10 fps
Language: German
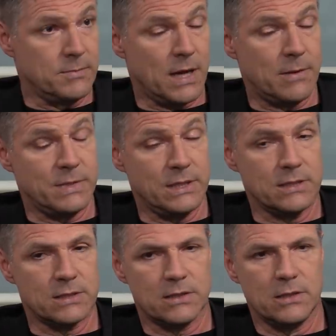in meinem
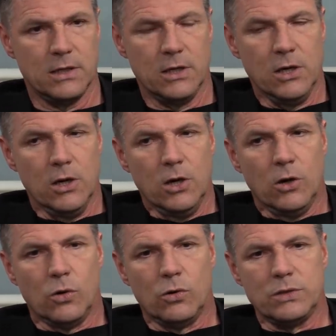Dienst
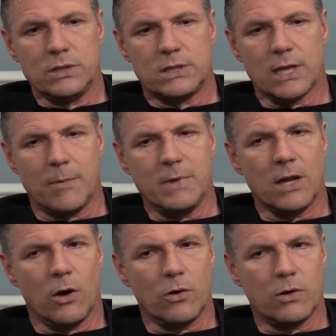und haben
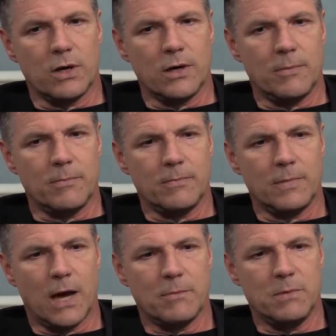ihn, auch,
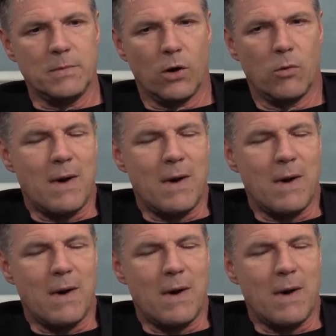ähm, haben ihn mir auch